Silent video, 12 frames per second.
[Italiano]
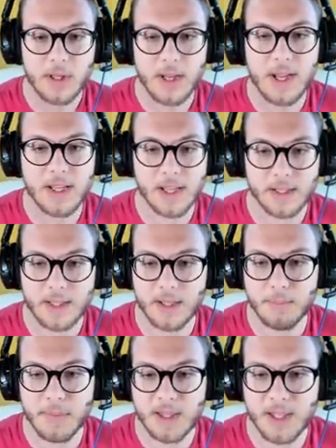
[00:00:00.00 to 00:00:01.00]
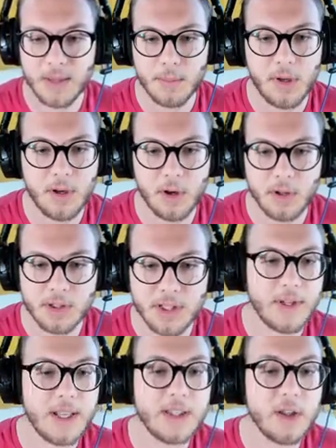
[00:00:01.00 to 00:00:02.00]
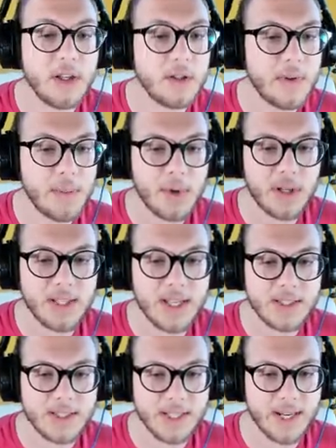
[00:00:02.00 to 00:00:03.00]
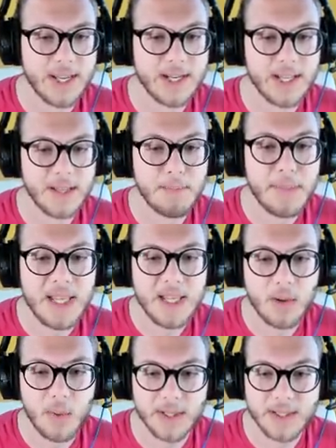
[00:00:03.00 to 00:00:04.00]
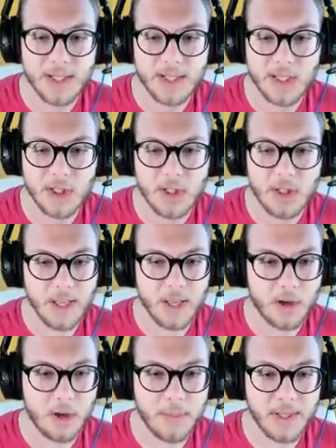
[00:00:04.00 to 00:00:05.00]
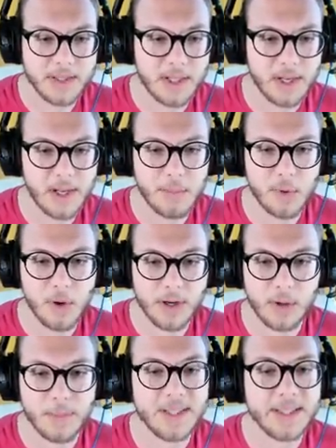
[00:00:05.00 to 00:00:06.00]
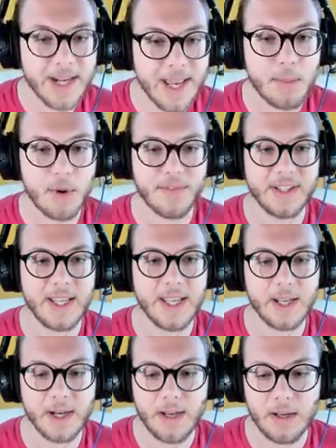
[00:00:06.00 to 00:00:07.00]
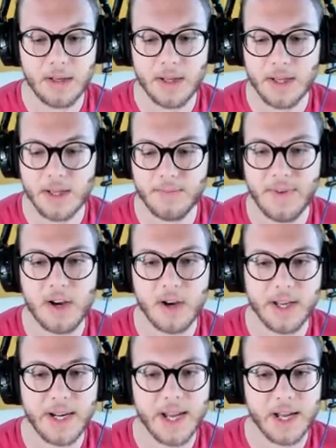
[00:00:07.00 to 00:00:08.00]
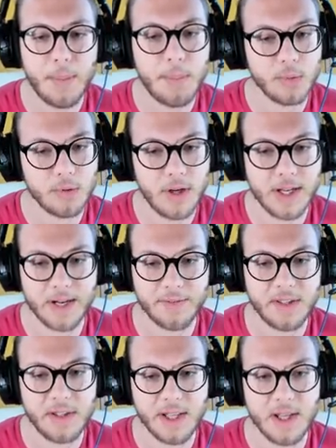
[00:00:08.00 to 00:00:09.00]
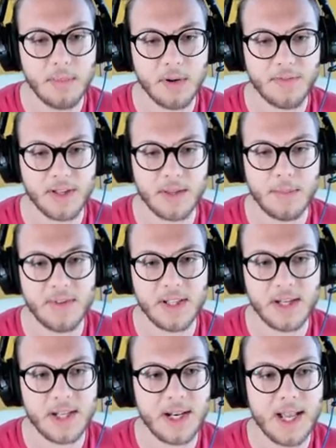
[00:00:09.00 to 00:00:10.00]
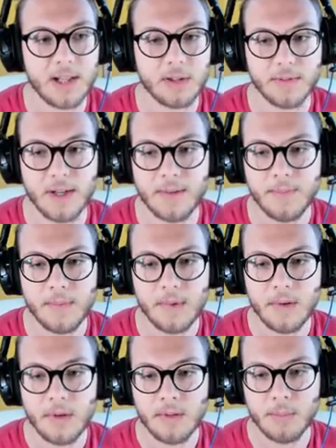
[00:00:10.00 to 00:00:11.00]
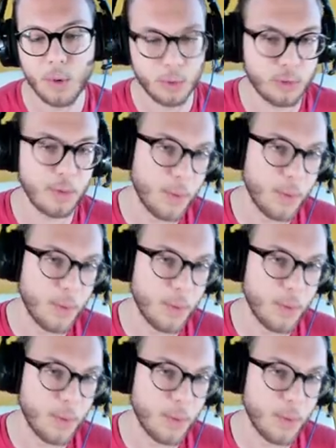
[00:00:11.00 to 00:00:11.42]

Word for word: e niente, mettiamo i cosi e in teoria dovrebbero andarsi a creare dei mini quadratini che come andremo, come andremo a vedere eh, vanno a creare appunto la crafting table. Fatemi vedere dall'alto, va? Molto